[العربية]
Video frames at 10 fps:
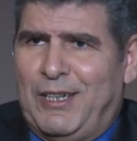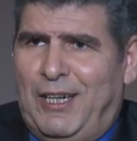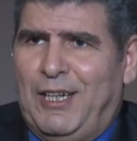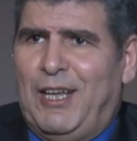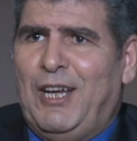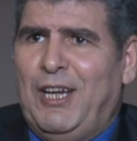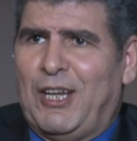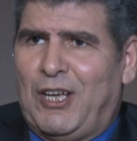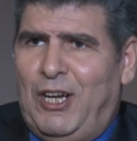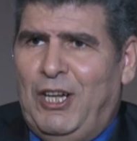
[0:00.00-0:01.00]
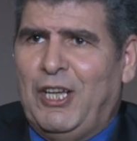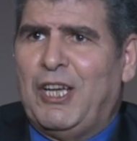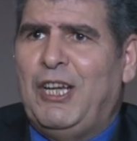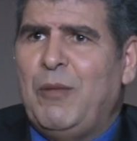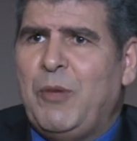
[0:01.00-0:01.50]
الله
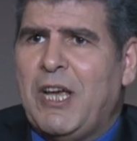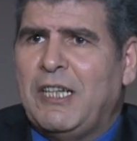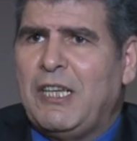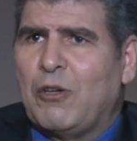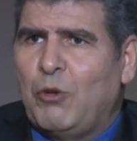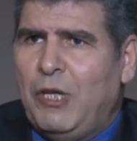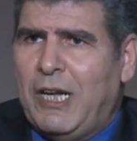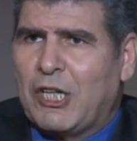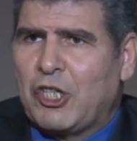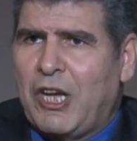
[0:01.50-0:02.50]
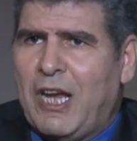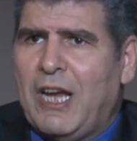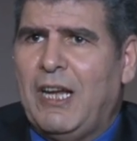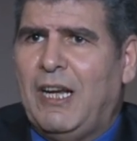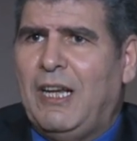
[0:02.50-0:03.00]
الخالق اللي بيده كل
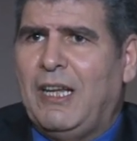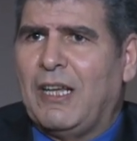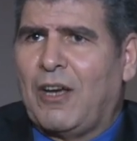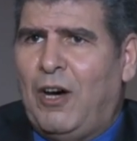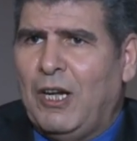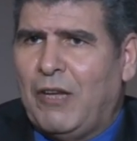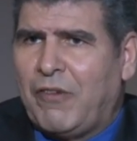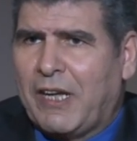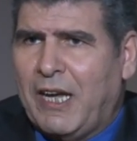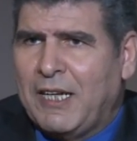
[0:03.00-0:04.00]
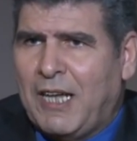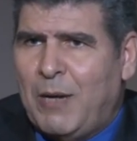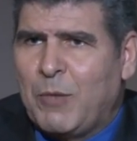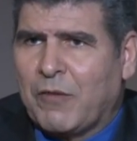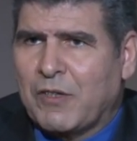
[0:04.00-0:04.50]
الأشياء اللي قال فكان
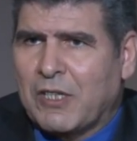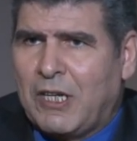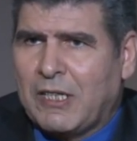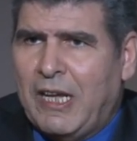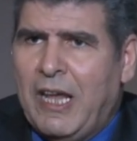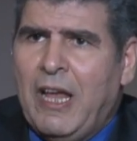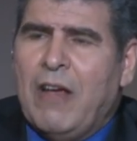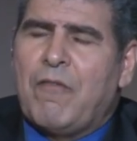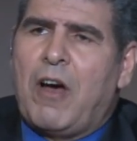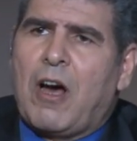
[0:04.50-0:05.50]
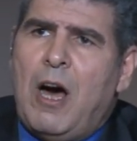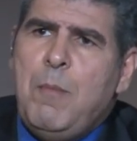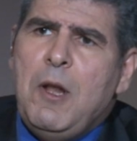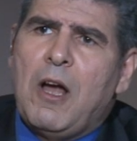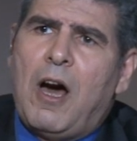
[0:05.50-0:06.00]
أمر فصار
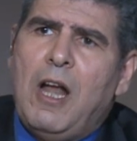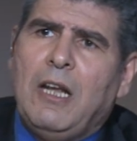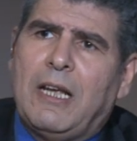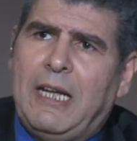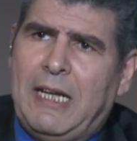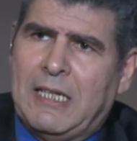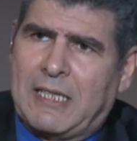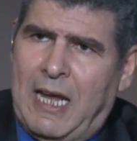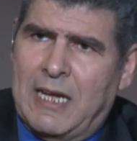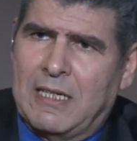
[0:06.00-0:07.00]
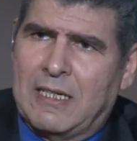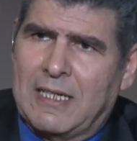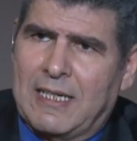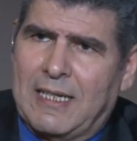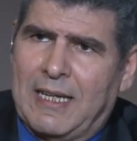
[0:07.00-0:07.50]
فقبل خلق الإنسان
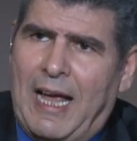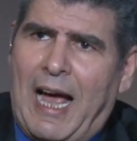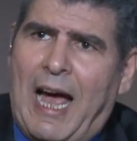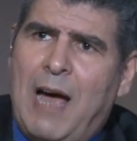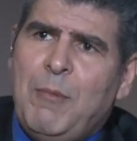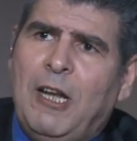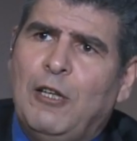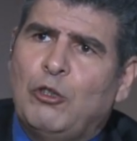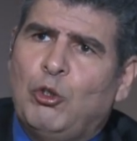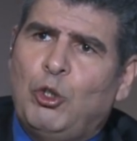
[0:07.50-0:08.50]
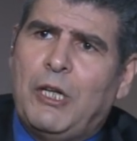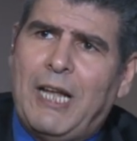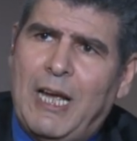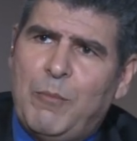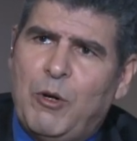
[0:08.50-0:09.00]
عمل الدور
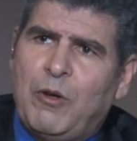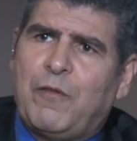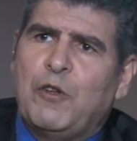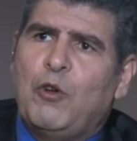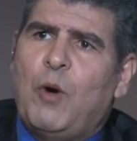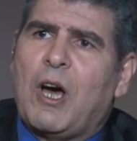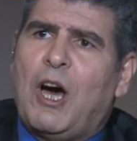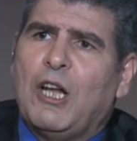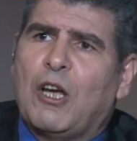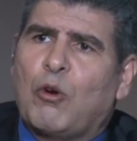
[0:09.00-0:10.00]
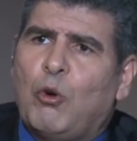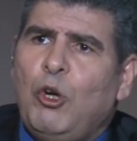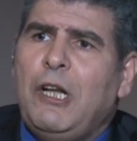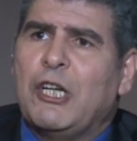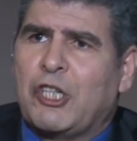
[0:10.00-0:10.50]
الأبوي في أنه هو خلق
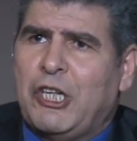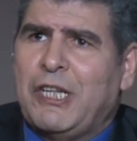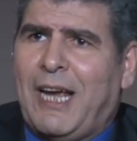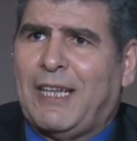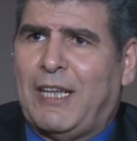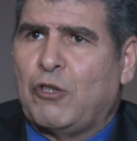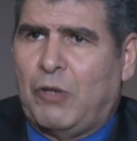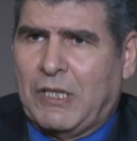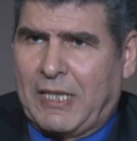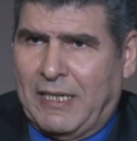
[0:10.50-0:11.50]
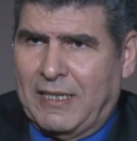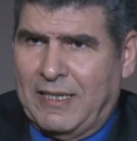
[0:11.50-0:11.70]
كل شيء يحتاجه الإنسان